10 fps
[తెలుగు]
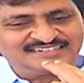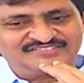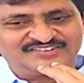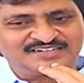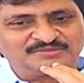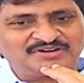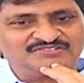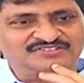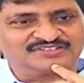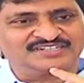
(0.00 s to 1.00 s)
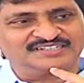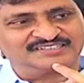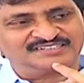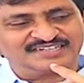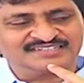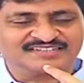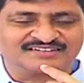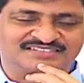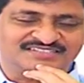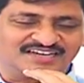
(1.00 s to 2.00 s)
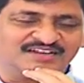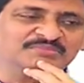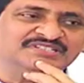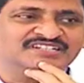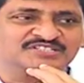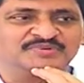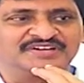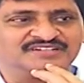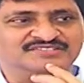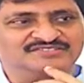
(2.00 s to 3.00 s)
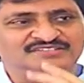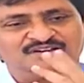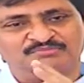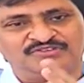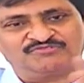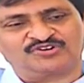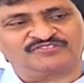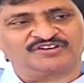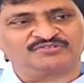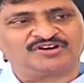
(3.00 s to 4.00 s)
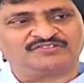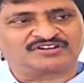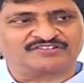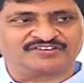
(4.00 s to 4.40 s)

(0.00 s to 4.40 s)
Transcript: డిఫరెంట్ గా అయిన తర్వాత చాలా మంచి ఎక్స్పీరియన్స్ బిఫోర్ వేరు ఆఫ్టర్